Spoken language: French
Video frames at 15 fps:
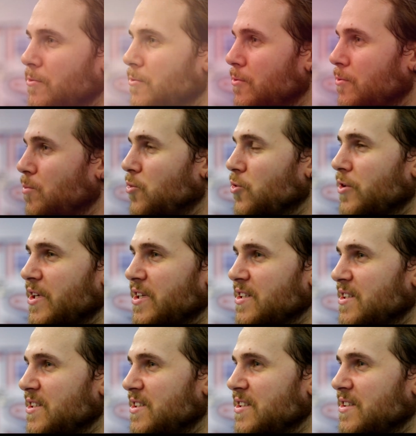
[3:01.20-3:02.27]
on peut
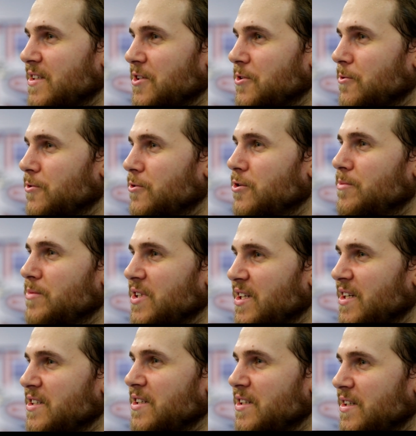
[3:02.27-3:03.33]
gagner des titres nationaux, mais
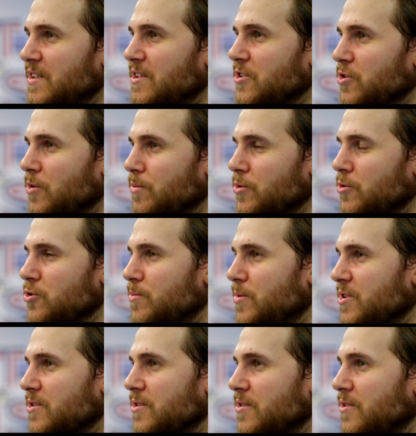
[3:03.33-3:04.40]
gagner une Ligue des Champions, je
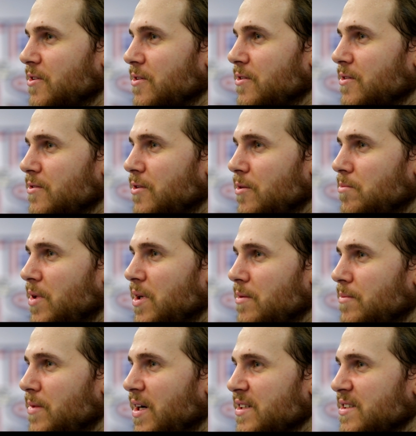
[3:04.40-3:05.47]
pense, dans, le
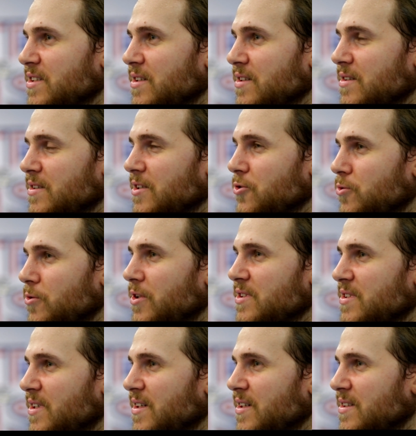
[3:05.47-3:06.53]
palmarès d'un joueur,
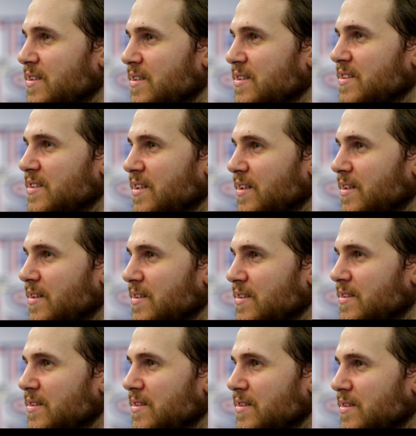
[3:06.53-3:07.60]
ça,
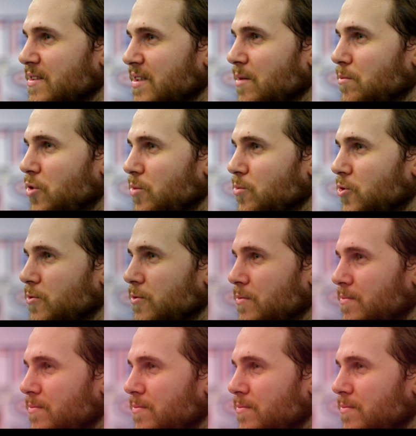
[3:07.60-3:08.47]
ça, importe beaucoup.